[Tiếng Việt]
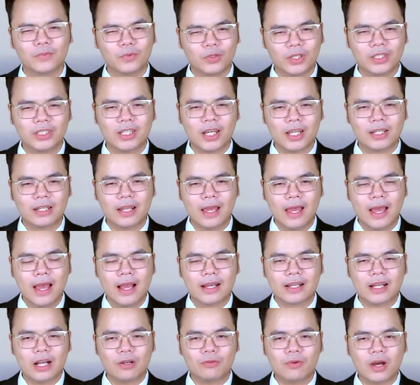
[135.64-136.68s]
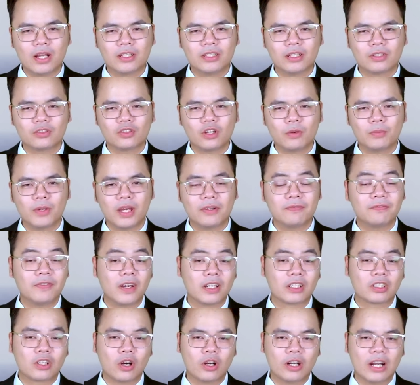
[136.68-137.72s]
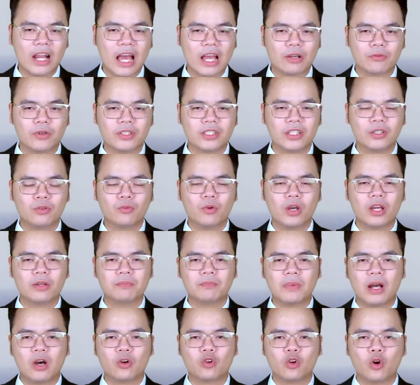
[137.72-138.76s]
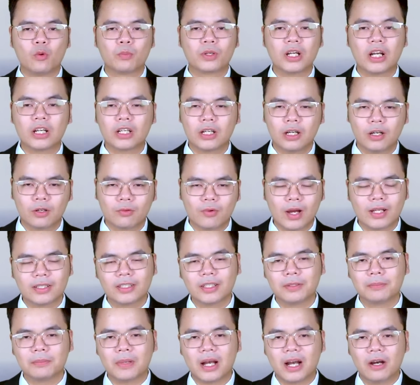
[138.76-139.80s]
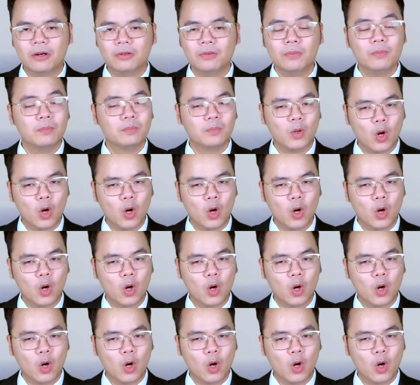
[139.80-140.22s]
Tuy nhiên, các quan chức cho biết phần còn lại của chính quyền bao gồm các cơ quan tình báo,